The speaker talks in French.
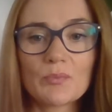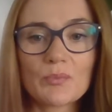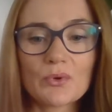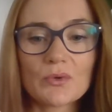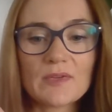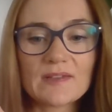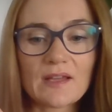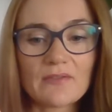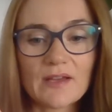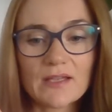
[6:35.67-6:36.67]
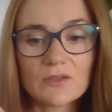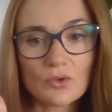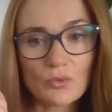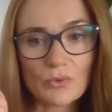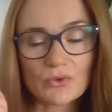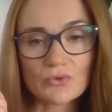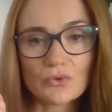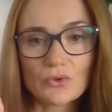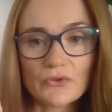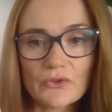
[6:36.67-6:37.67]
Premier travail au
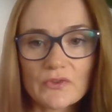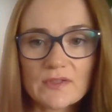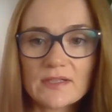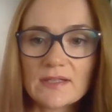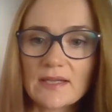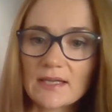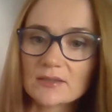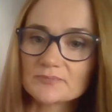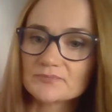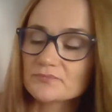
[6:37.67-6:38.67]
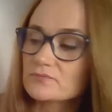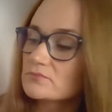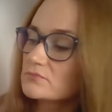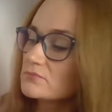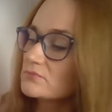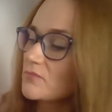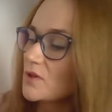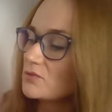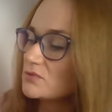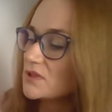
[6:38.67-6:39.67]
pendule, le sens linéaire,
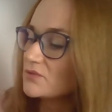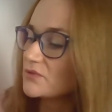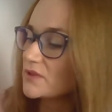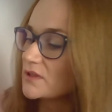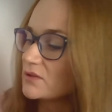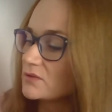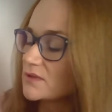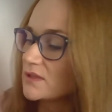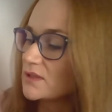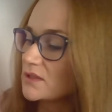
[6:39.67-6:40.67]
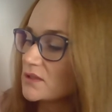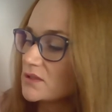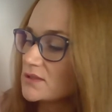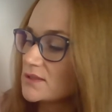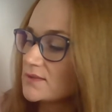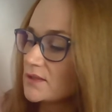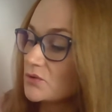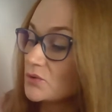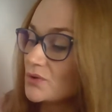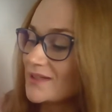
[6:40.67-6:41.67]
où là vous allez rentrer en état
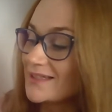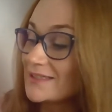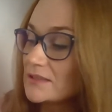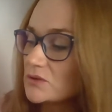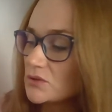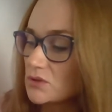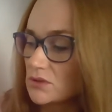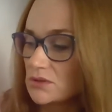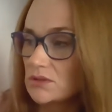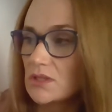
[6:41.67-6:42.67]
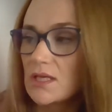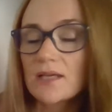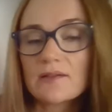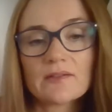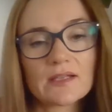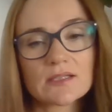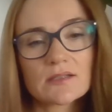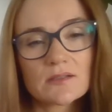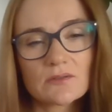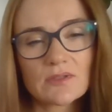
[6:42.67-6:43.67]
de résonance avec
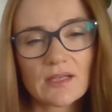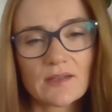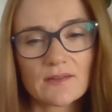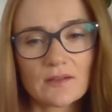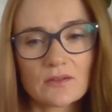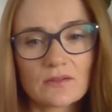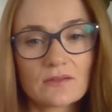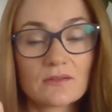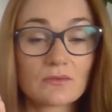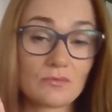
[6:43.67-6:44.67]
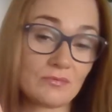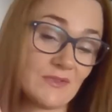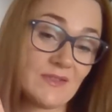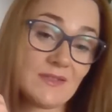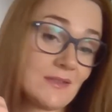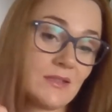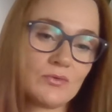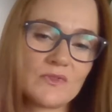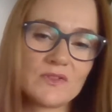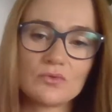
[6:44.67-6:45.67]
ce trait, cette
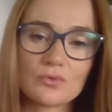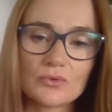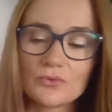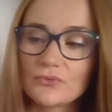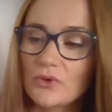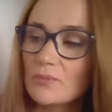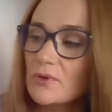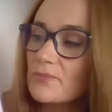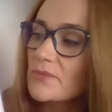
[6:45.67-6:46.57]
qui aussi une onde de forme.